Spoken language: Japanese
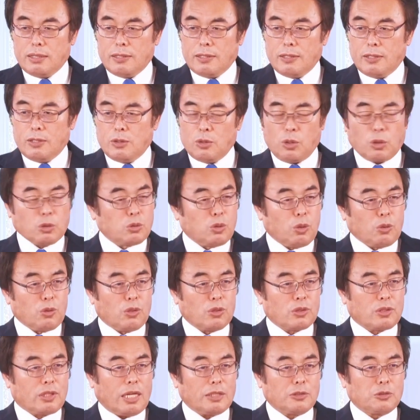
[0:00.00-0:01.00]
ロットの
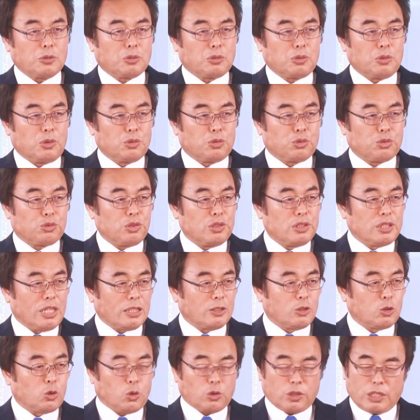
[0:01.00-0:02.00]
家族を救い出す
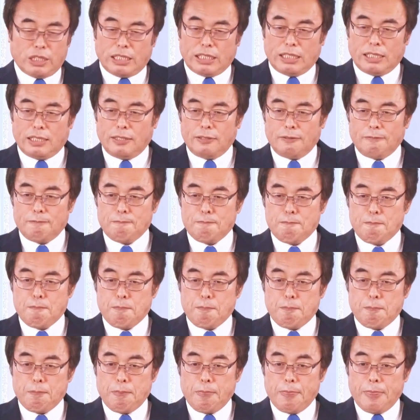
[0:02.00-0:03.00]
時に
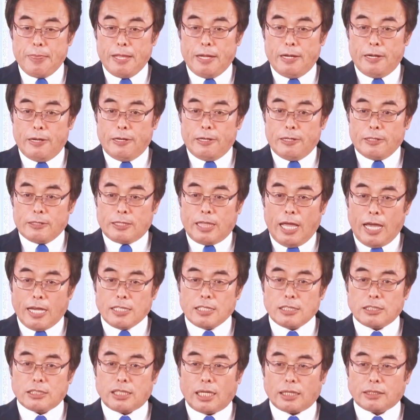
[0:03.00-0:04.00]
天
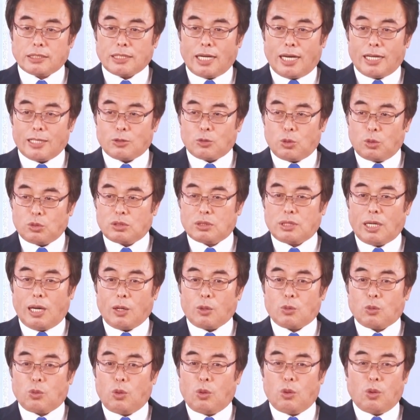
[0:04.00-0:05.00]
使たちが取った
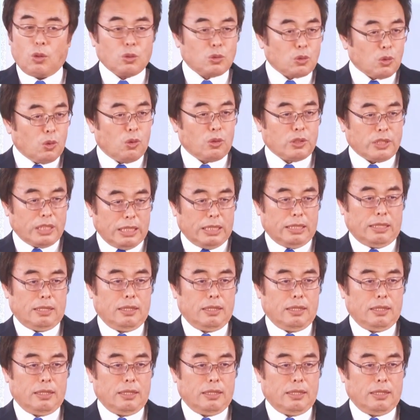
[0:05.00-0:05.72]
行動に